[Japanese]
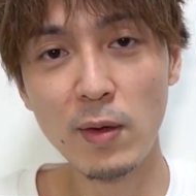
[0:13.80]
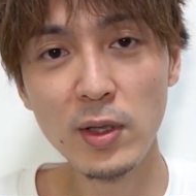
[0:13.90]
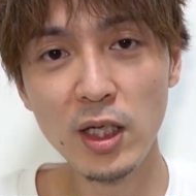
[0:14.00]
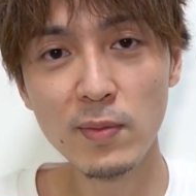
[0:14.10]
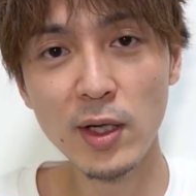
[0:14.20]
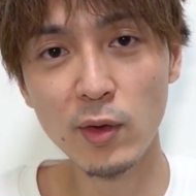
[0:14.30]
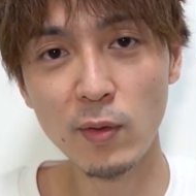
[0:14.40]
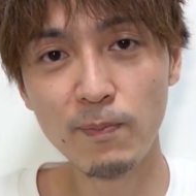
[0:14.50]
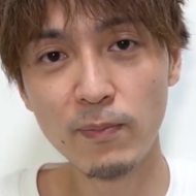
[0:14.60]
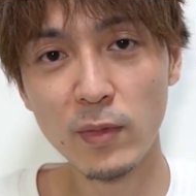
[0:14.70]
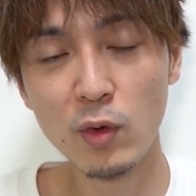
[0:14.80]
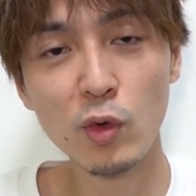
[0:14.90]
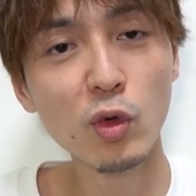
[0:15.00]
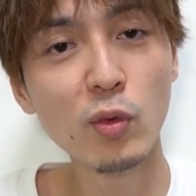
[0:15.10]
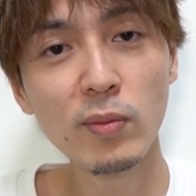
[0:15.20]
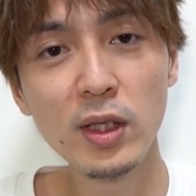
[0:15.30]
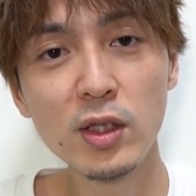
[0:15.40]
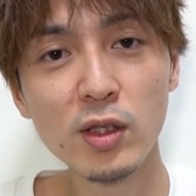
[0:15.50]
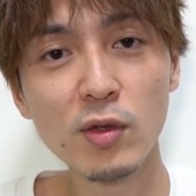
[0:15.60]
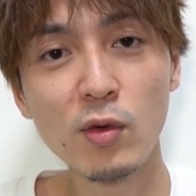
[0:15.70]
ファミリーマート、この
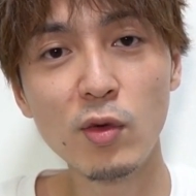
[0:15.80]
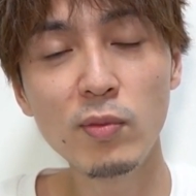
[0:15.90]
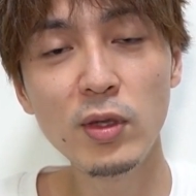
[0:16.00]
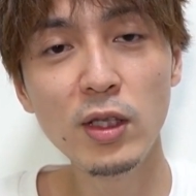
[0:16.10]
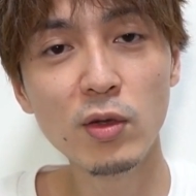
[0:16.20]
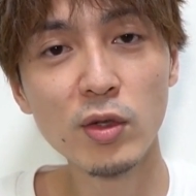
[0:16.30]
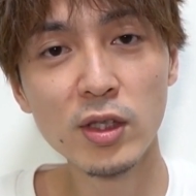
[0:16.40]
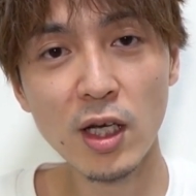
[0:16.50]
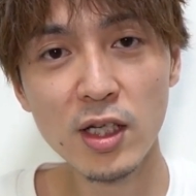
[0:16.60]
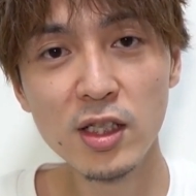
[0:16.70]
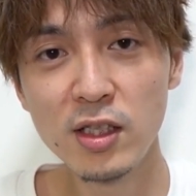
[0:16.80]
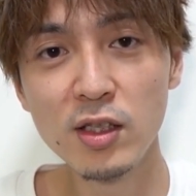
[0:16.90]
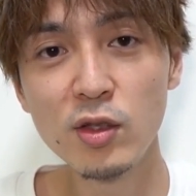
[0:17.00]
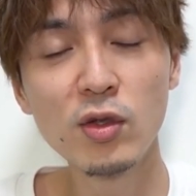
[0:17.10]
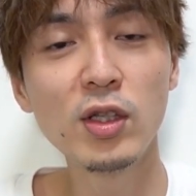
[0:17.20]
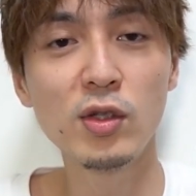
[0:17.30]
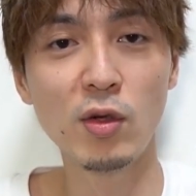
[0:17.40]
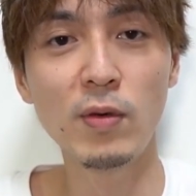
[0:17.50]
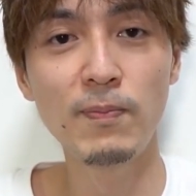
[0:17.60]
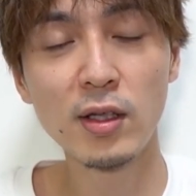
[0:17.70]
3つのコンビニの最新
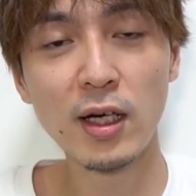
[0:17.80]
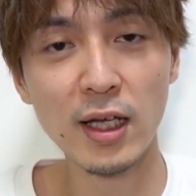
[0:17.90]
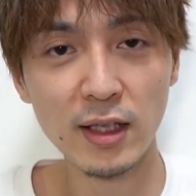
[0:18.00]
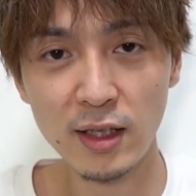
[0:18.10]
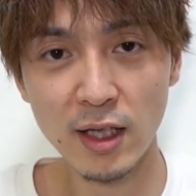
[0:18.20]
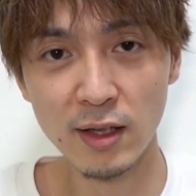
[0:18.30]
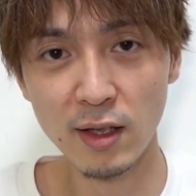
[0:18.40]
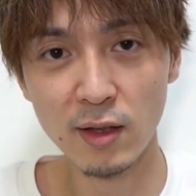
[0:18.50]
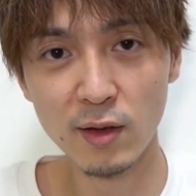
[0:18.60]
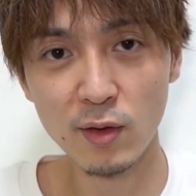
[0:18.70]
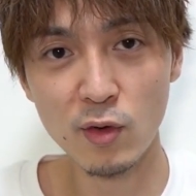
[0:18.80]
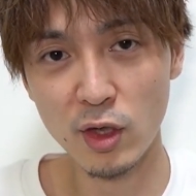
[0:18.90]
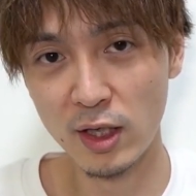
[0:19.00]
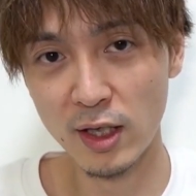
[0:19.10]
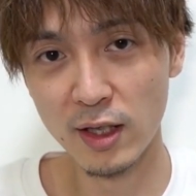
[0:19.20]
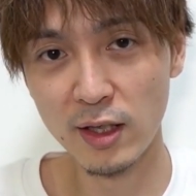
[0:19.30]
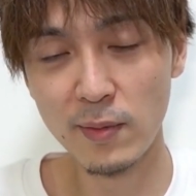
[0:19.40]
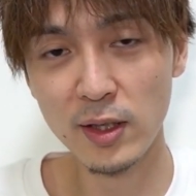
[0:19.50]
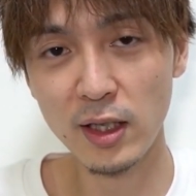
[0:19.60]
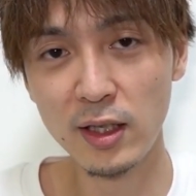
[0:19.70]
スイーツを買ってきたんで、これから
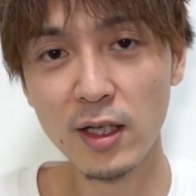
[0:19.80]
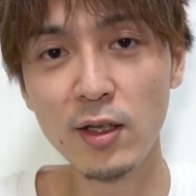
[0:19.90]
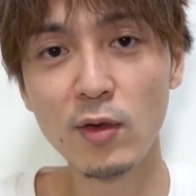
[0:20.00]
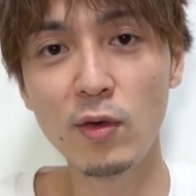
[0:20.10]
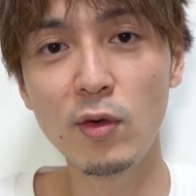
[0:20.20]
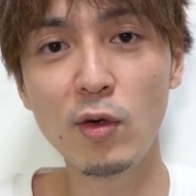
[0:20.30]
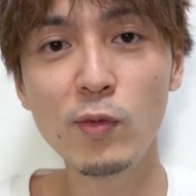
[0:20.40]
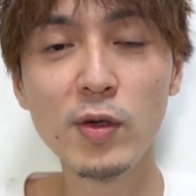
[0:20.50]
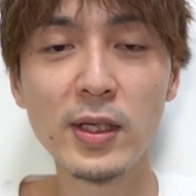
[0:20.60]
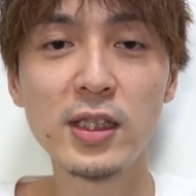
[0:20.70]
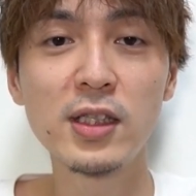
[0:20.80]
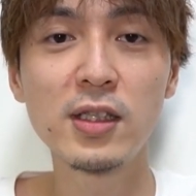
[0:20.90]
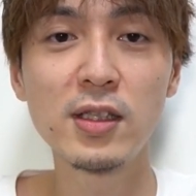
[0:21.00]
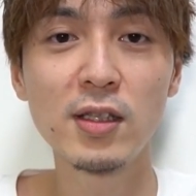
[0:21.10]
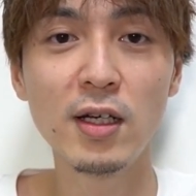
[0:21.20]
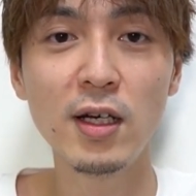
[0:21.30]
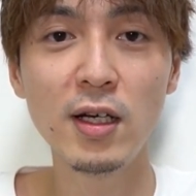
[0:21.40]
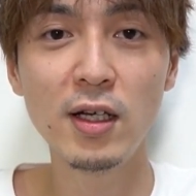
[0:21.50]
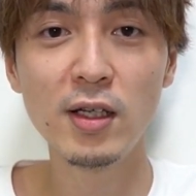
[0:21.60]
食べていきたいと思います。